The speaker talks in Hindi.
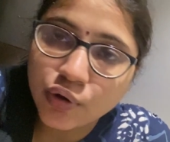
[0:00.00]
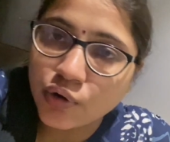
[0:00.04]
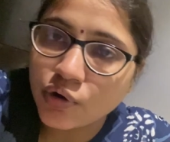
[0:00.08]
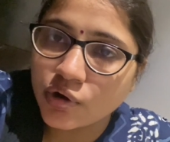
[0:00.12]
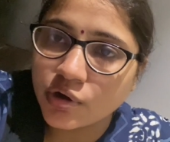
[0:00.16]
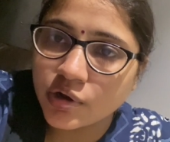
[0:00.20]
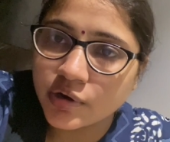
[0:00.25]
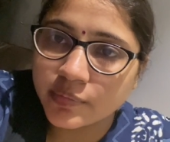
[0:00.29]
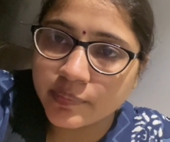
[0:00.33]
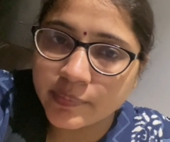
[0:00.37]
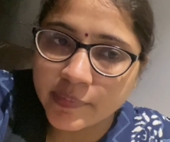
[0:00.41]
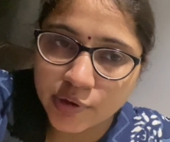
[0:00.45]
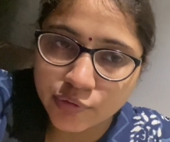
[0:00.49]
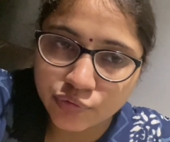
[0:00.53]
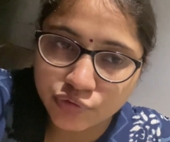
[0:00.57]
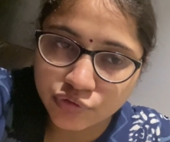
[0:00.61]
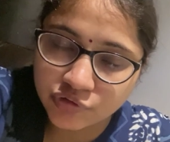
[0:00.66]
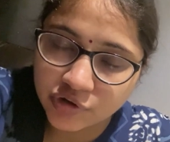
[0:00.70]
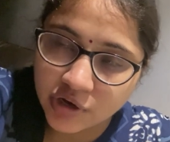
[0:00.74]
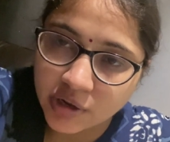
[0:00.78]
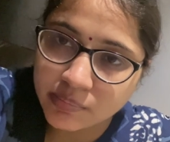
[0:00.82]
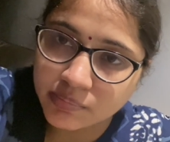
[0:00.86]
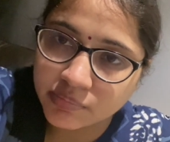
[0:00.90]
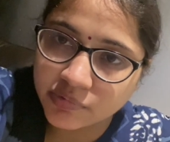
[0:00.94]
और मैं
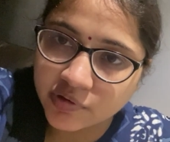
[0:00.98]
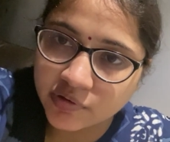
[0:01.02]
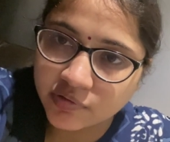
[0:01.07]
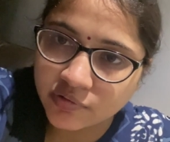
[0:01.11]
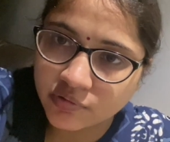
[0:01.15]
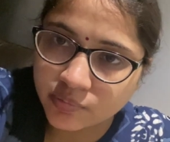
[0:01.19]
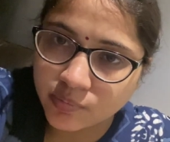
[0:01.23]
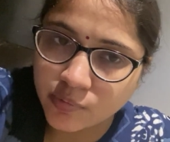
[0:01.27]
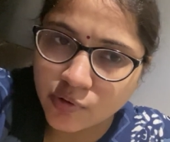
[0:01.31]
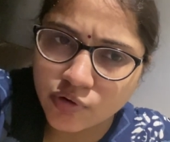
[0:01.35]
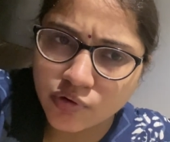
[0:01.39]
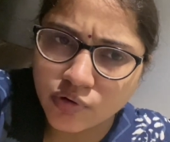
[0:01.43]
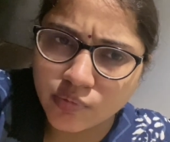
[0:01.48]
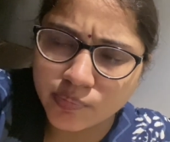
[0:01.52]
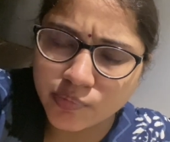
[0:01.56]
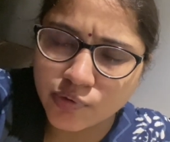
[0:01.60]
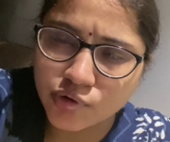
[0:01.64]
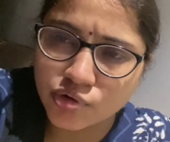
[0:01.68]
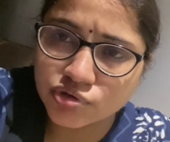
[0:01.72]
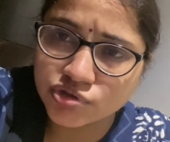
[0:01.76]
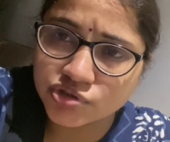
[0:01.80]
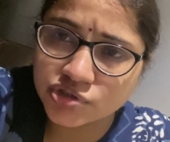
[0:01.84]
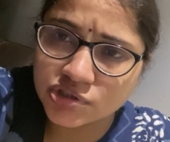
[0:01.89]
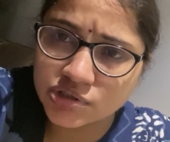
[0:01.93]
उस टाइम जस्ट
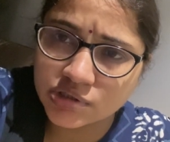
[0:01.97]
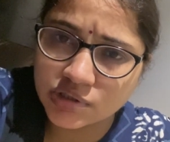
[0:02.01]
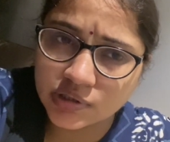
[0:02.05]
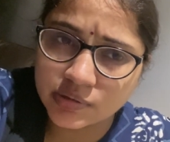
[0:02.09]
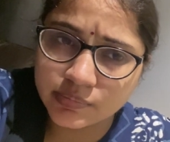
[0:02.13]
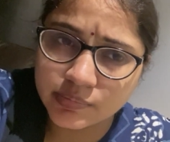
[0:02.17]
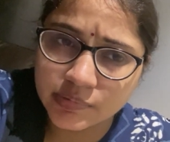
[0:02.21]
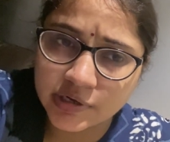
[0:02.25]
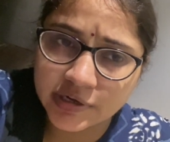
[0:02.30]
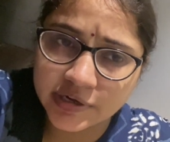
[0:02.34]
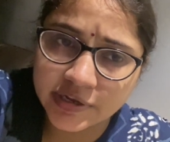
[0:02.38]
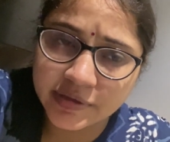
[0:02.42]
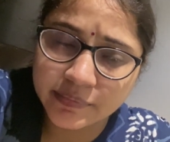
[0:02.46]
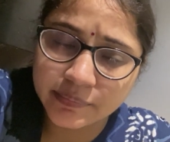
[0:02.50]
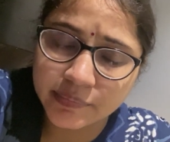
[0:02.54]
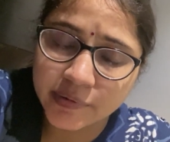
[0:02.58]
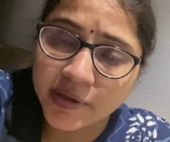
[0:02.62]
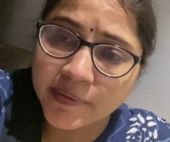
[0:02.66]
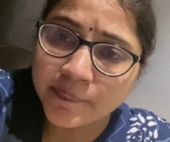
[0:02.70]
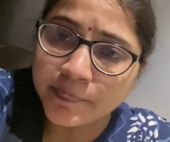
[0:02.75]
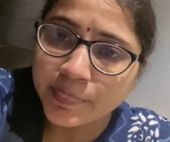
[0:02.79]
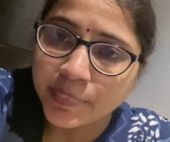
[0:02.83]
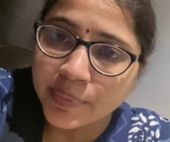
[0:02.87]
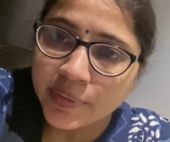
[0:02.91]
पहुंची थी बिल्डिंग
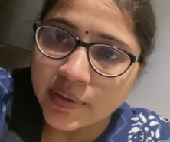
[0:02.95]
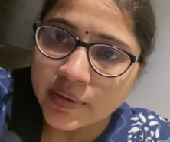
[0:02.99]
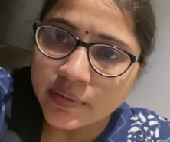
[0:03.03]
में